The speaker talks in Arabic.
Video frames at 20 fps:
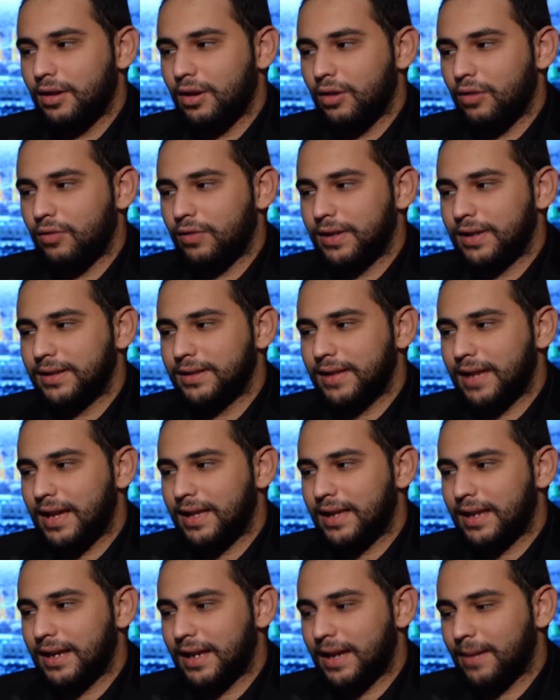وكنت
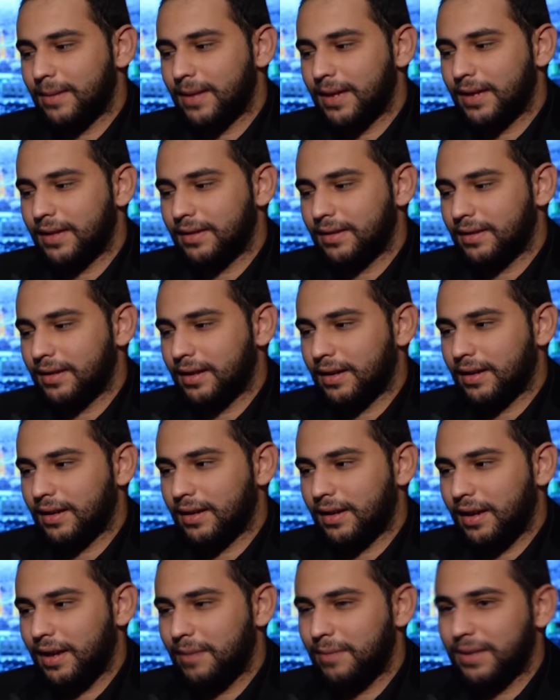انا كمان آه،
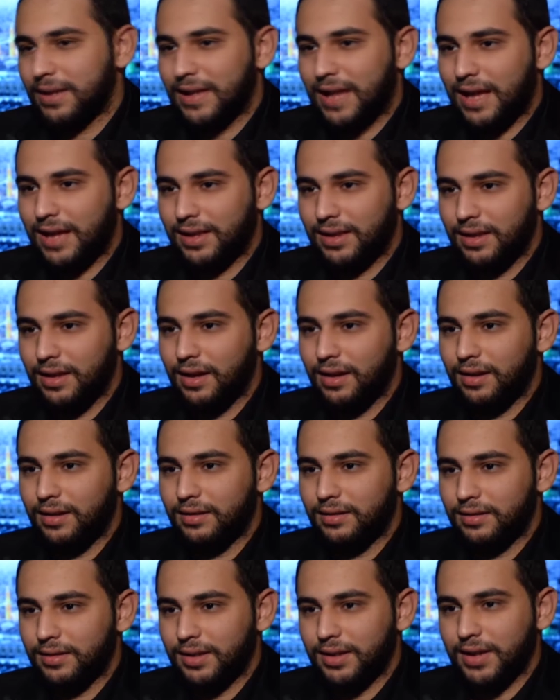حب اتحدى
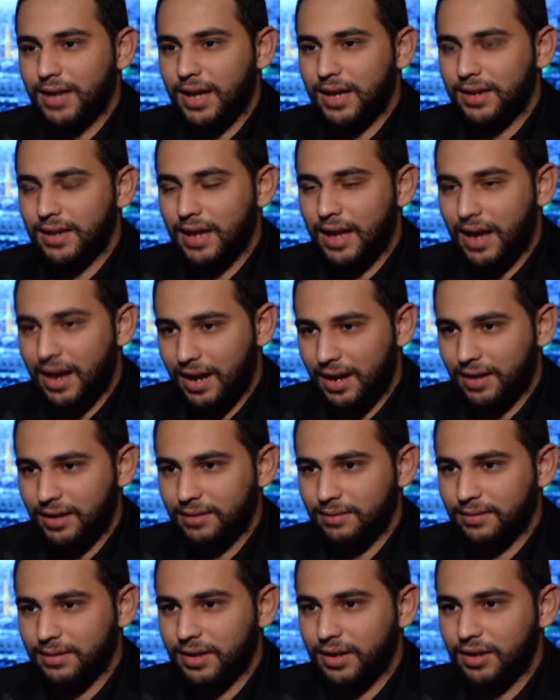اتحدى حالي
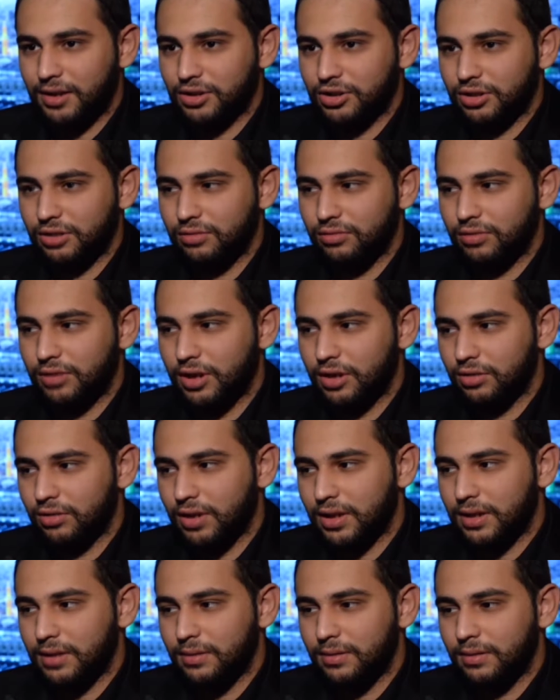بالدرجه الاولى انه
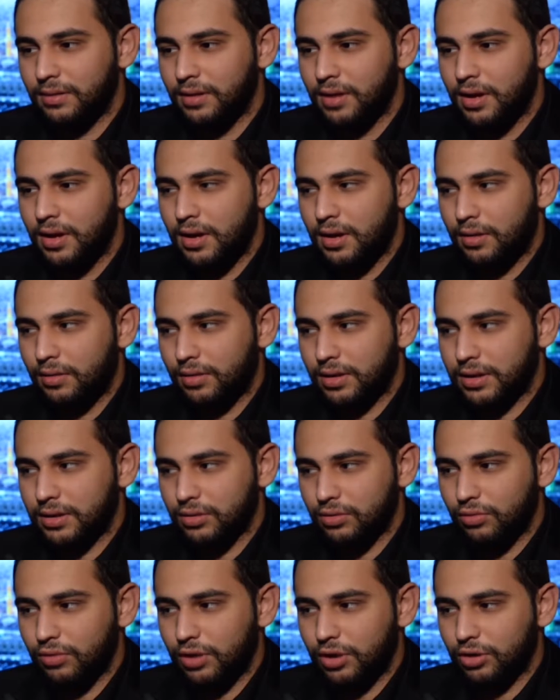انا وكنت
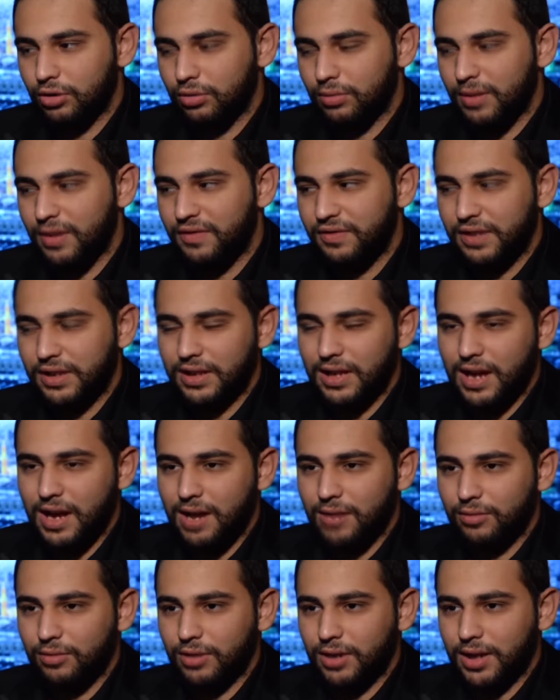اقول انه ما فيني
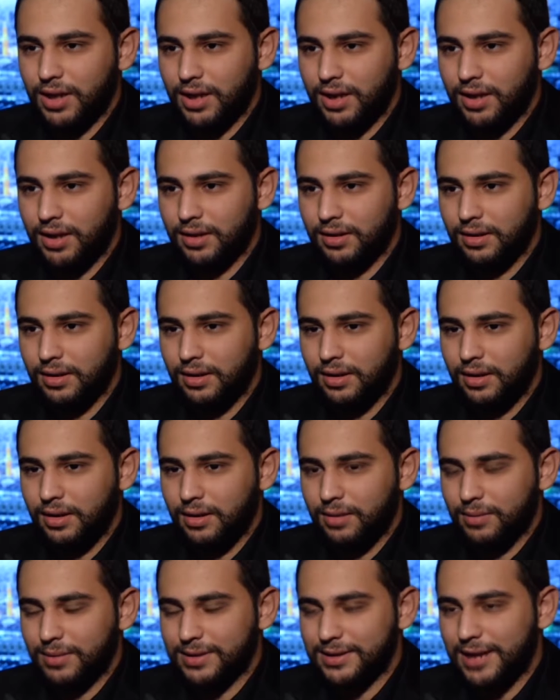اعمل هيك
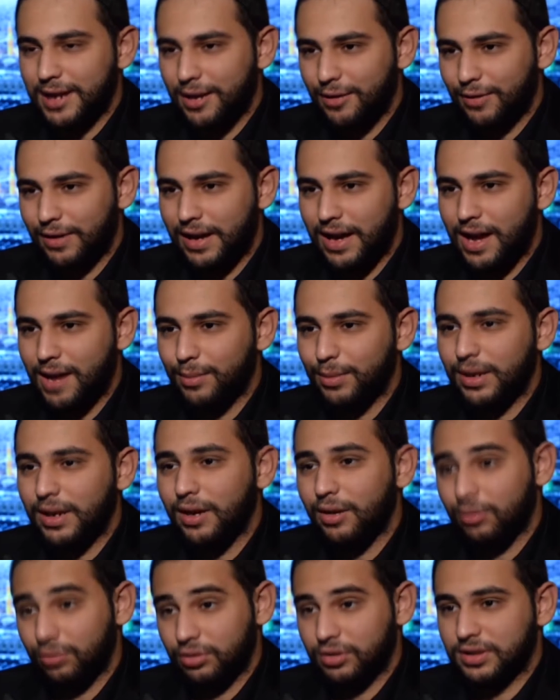بس حاول اعملها
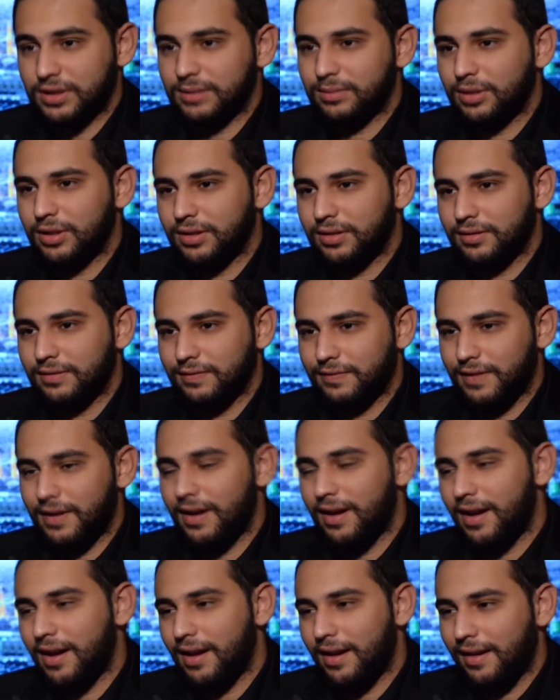وتزبط
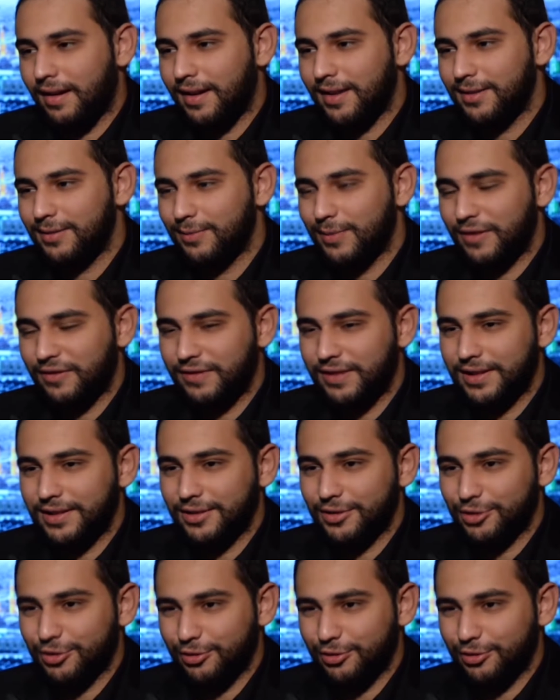فقد ما فيني